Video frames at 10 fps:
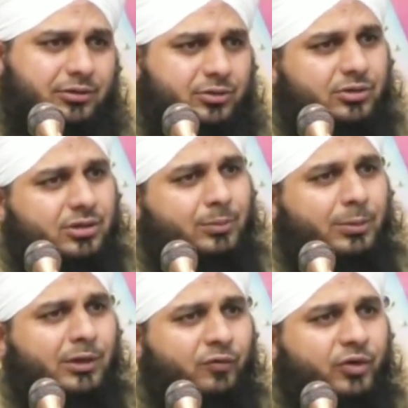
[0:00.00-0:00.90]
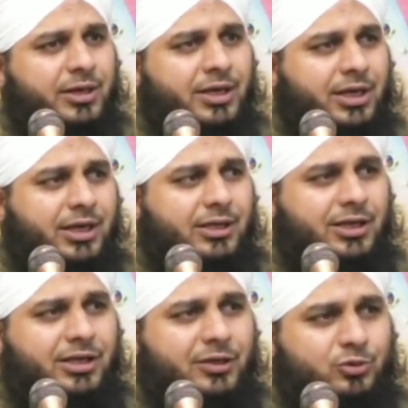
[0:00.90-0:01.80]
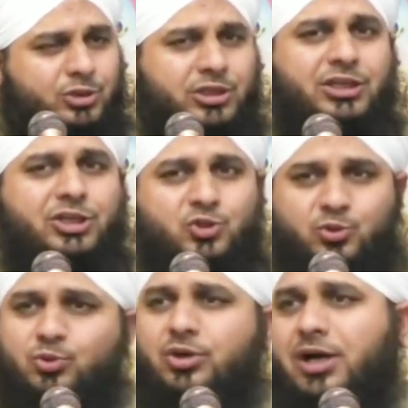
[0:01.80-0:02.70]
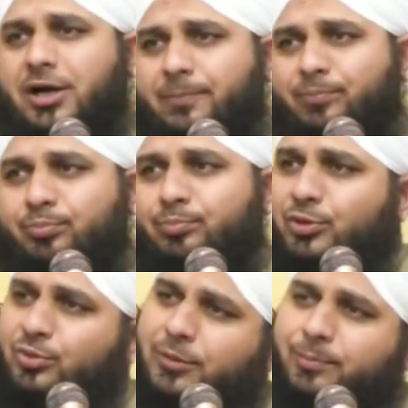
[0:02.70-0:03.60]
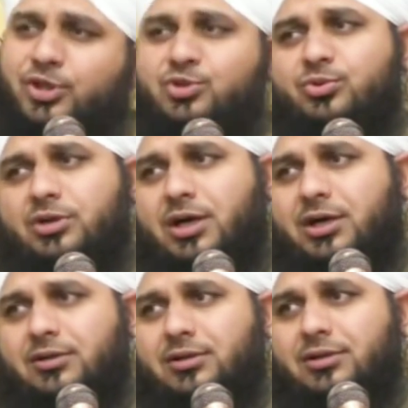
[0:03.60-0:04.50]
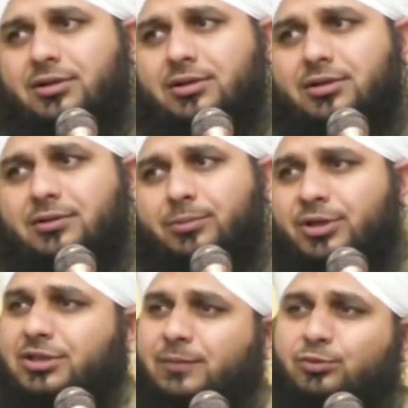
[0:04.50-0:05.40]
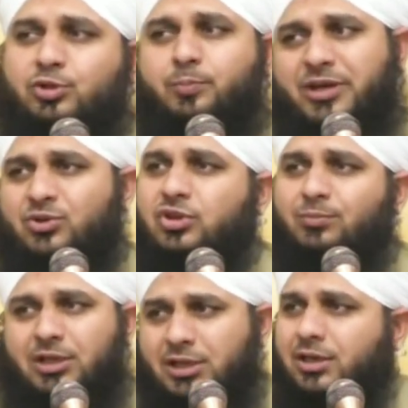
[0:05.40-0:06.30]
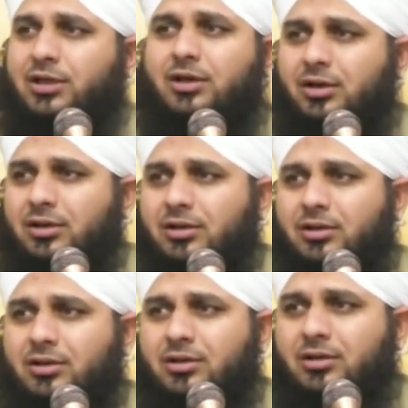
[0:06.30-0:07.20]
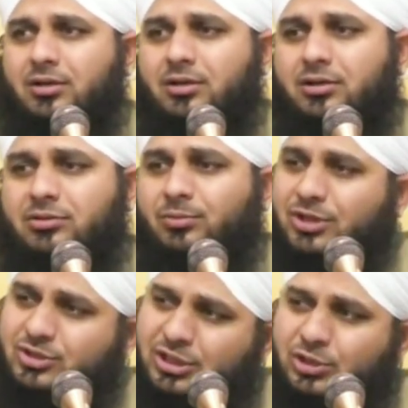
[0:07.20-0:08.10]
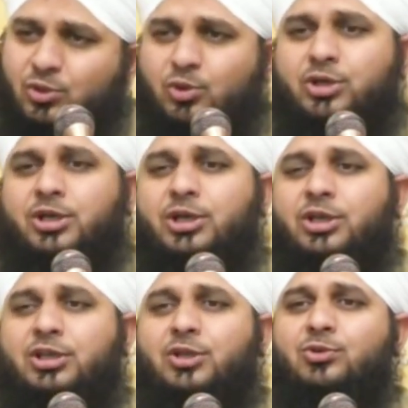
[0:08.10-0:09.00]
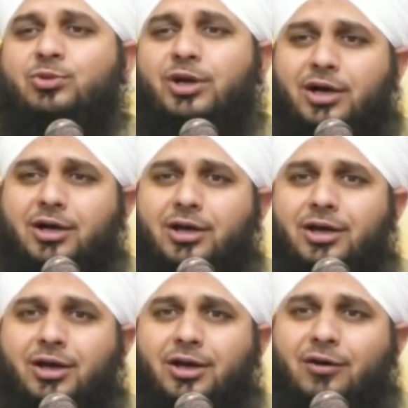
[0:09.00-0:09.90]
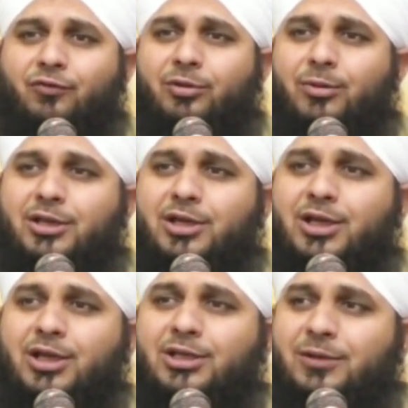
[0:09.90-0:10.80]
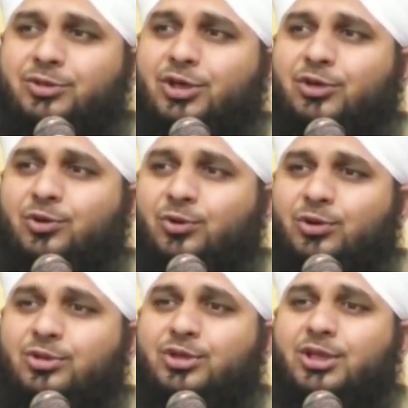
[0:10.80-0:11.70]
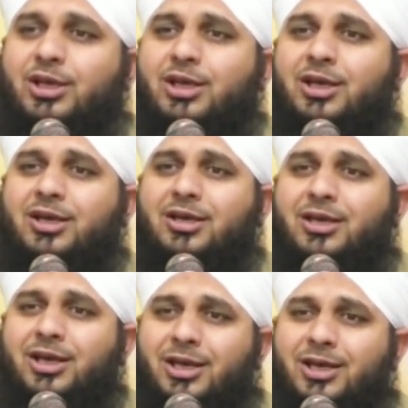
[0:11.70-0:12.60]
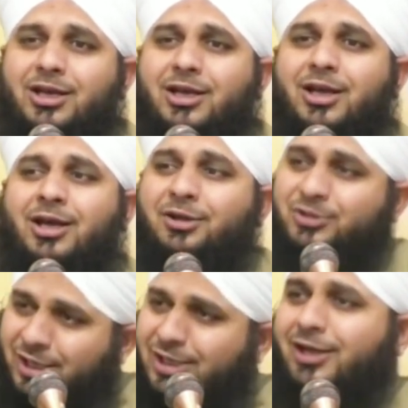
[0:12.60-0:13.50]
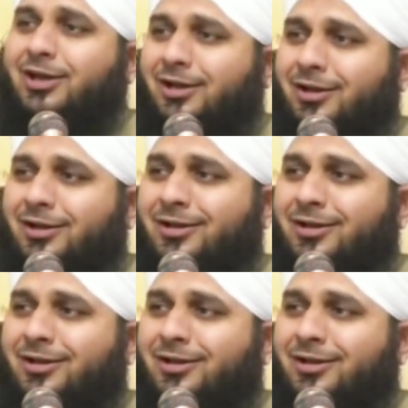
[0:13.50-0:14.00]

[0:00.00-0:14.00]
तो हजरत मारूफ करके कहने लगे गुठलियां चुनूंगा फिर उन्हें बेचूंगा फिर जब कुछ पैसे मिलेंगे ना तो मैं इसे अखरोट खरीद के दूंगा और फरमाने लगे जब ये अखरोट से खेल कर हंसेगा ना